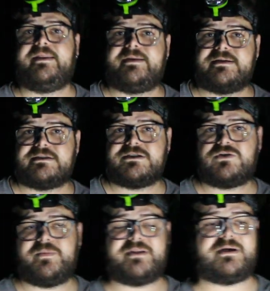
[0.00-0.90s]
é
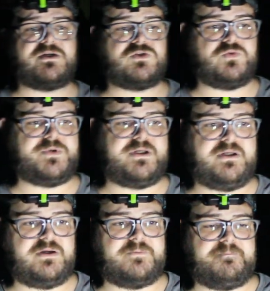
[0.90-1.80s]
interessante comentar
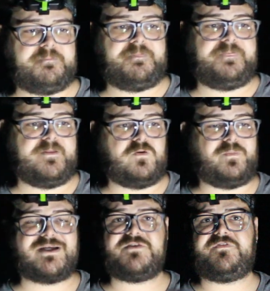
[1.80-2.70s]
sobre
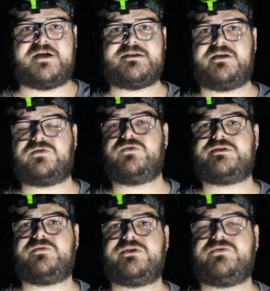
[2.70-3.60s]
como é que se faz a
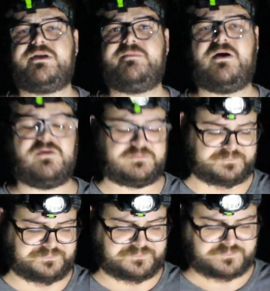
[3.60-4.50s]
reintrodução desse um animal
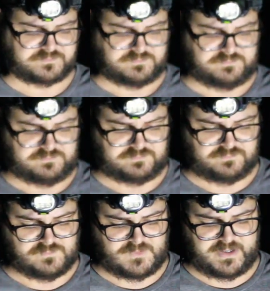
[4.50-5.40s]

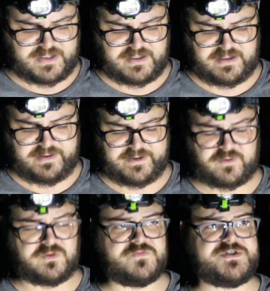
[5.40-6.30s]
é,
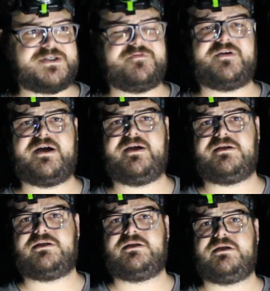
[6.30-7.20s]
quando você
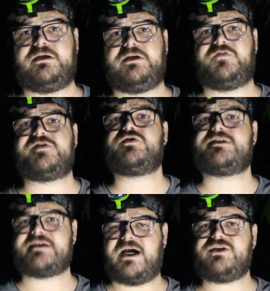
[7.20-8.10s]
vai fazer o
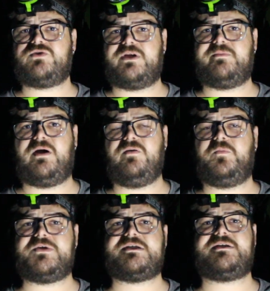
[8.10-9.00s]
resgate do animal, é
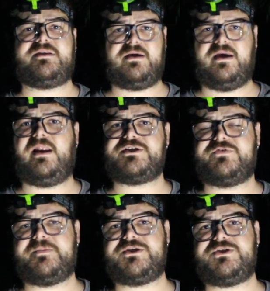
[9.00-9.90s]
um processo até
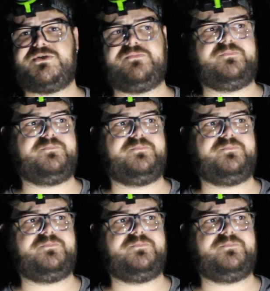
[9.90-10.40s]
relativamente